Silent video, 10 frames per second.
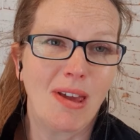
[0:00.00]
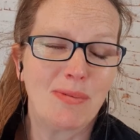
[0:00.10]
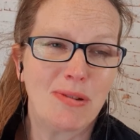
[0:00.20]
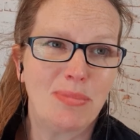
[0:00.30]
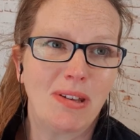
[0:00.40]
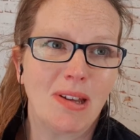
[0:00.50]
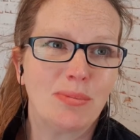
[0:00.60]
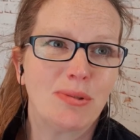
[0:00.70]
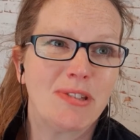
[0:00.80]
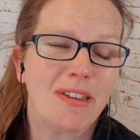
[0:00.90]
habe in Petra
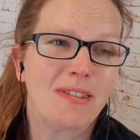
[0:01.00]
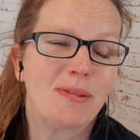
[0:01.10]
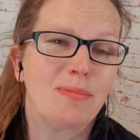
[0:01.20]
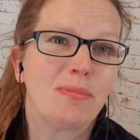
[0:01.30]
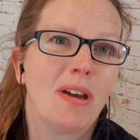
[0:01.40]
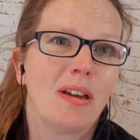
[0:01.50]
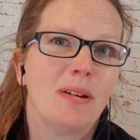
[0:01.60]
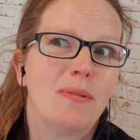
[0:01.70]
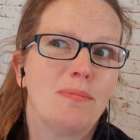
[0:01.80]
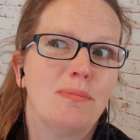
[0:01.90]
Putz erstem
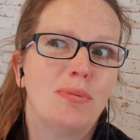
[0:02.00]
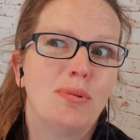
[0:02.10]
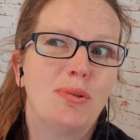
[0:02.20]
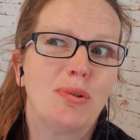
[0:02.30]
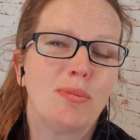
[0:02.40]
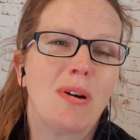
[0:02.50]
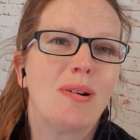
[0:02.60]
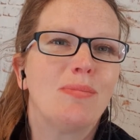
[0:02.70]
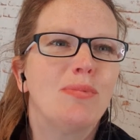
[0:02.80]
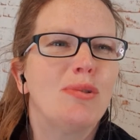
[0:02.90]
Buch
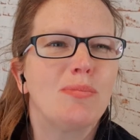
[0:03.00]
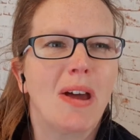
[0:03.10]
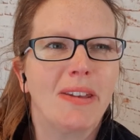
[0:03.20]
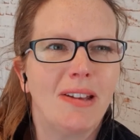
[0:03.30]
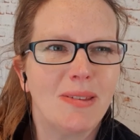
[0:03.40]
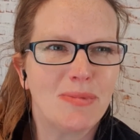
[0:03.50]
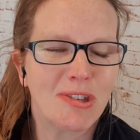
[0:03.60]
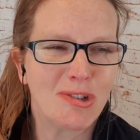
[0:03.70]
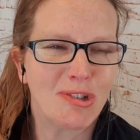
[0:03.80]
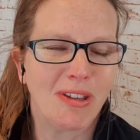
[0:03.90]
über mutmachende
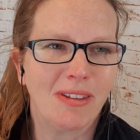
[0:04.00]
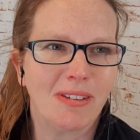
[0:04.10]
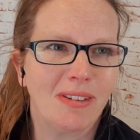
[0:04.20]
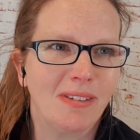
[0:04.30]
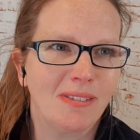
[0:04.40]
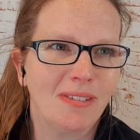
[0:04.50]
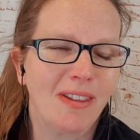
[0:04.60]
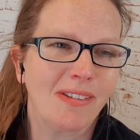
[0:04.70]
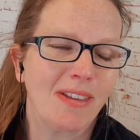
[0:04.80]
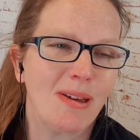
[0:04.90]
Lebensgeschichten
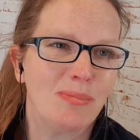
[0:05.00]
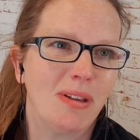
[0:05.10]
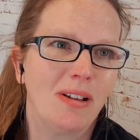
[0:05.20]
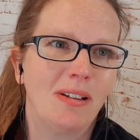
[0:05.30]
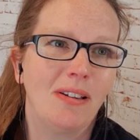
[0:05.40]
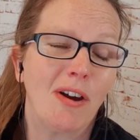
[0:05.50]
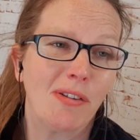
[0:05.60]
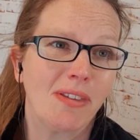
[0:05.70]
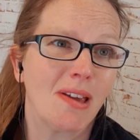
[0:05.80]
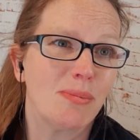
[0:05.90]
das Kapitel
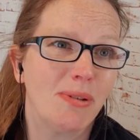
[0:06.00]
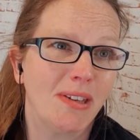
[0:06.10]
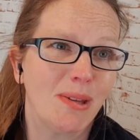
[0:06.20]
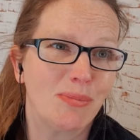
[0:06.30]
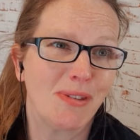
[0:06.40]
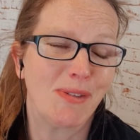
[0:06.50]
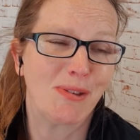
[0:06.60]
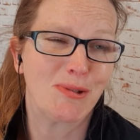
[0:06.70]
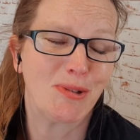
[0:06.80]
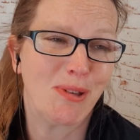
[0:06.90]
Austherapiert gibt es
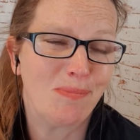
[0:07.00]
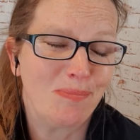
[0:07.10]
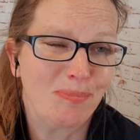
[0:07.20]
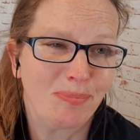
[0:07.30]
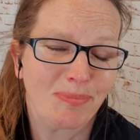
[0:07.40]
nicht geschrieben.